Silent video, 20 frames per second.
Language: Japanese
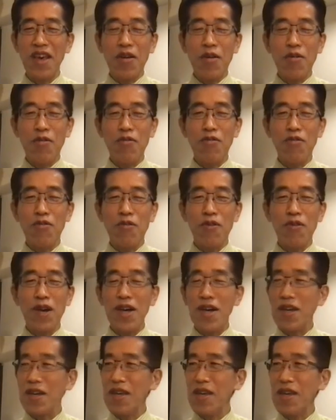今度
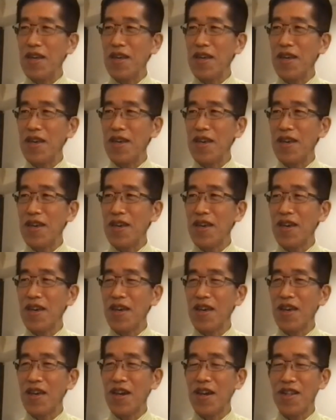は、えー、